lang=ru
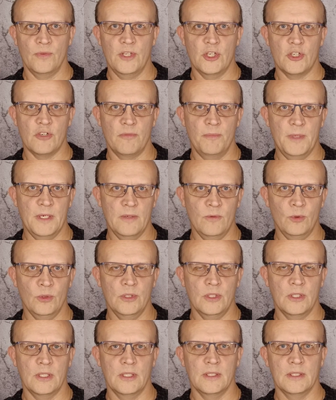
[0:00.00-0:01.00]
Даже в
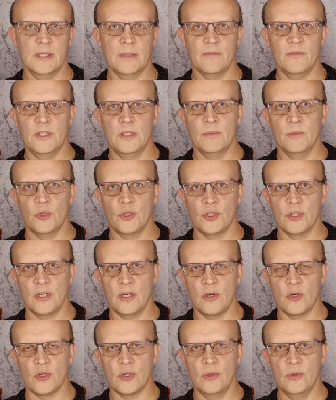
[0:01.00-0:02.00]
переводах, там, видимо, очень
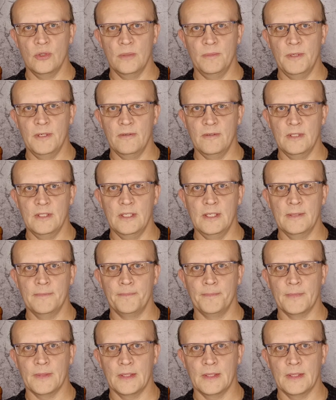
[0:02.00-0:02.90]
хорошие люди переводили,